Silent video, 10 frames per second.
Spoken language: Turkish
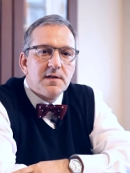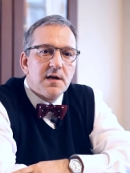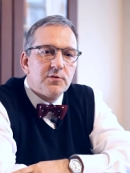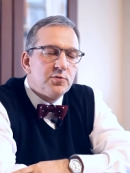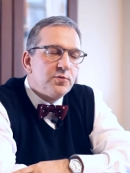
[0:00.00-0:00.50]

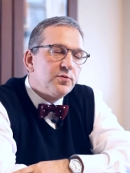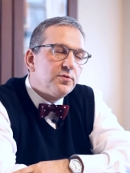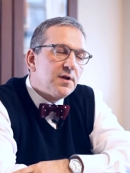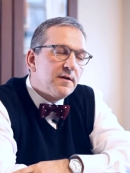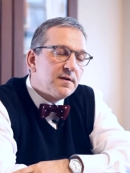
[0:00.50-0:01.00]
kanununa
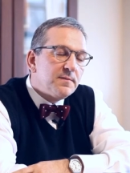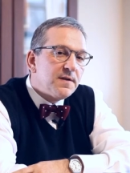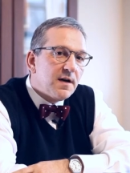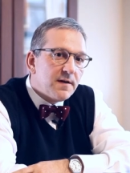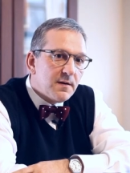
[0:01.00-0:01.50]
uygun davranıp
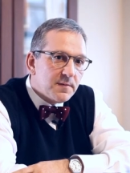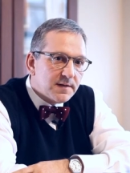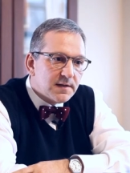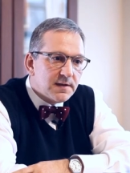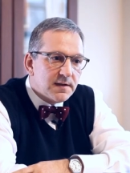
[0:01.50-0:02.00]

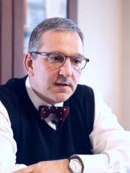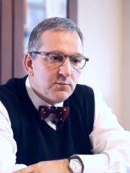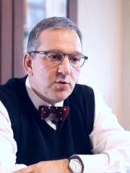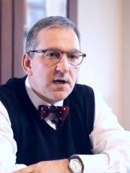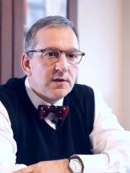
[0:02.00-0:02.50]
davranmadıklarını,
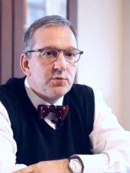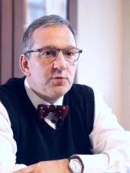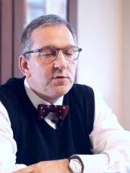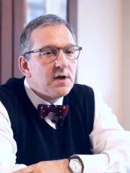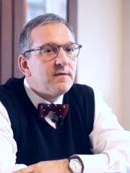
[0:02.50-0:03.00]
bu kanuna
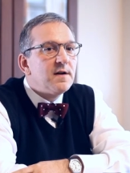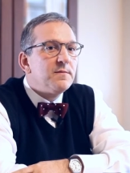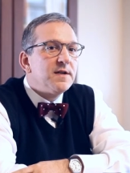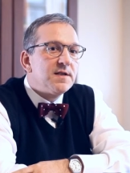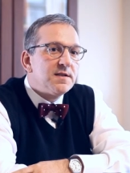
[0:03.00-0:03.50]
uygun
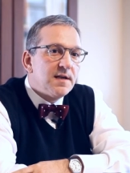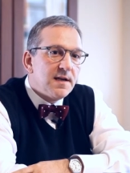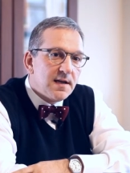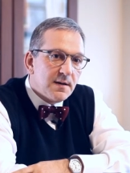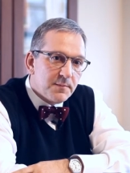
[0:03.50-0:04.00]
davranmak için
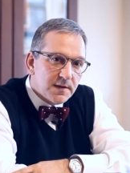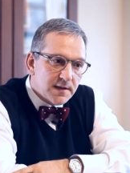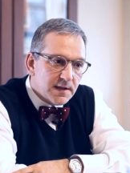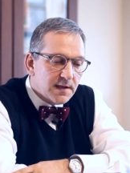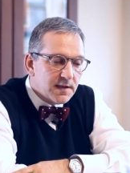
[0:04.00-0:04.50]
neler
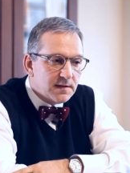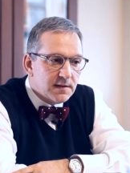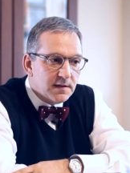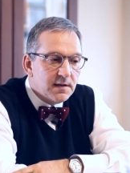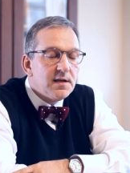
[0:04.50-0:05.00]
yapmaları
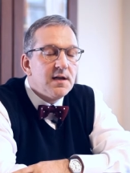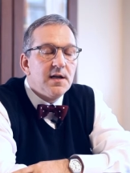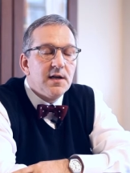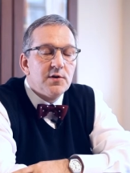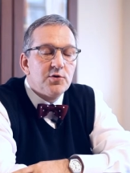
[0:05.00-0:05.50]
gerektiğini,
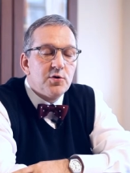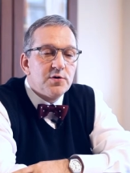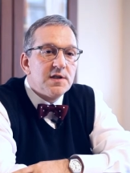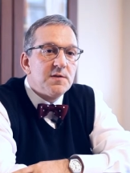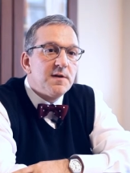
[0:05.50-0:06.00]

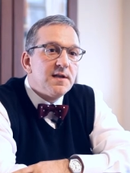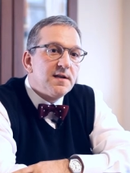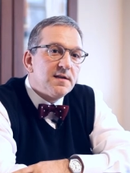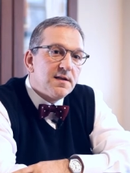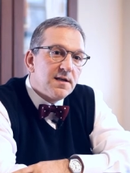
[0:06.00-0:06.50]

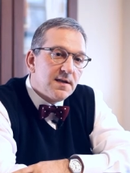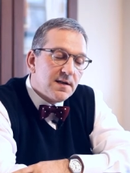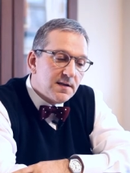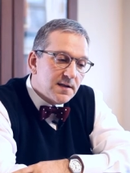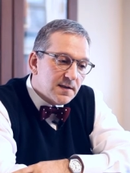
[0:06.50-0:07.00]
sözleşmelerinde
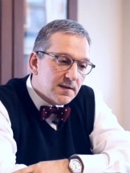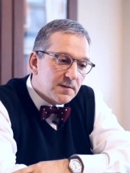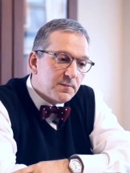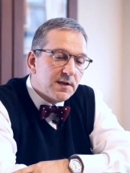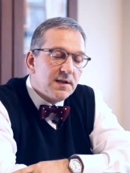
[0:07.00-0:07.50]
nelere dikkat
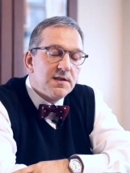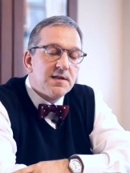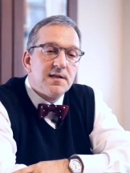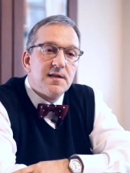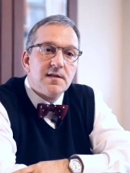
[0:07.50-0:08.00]
etmeyi,
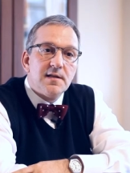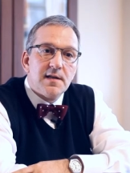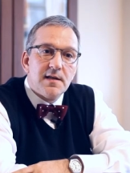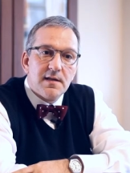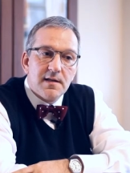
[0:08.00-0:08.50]

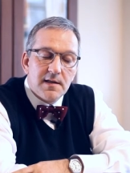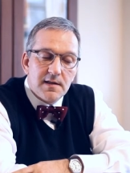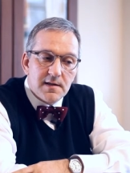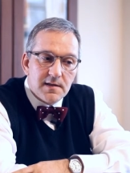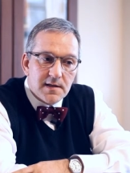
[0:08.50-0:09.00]
ilişkilerinde
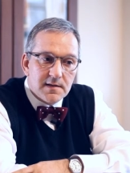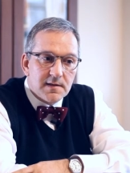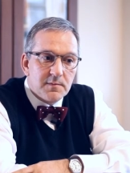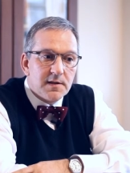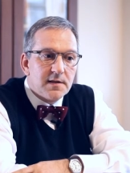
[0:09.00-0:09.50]
nelere dikkat
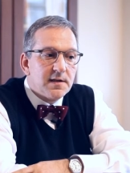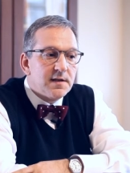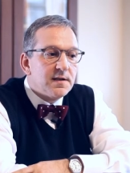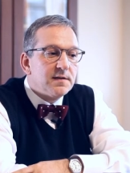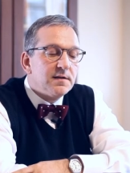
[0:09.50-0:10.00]
etmeleri
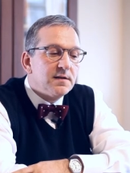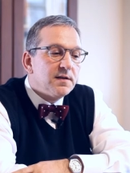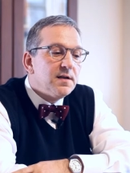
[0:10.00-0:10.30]
gerektiğini,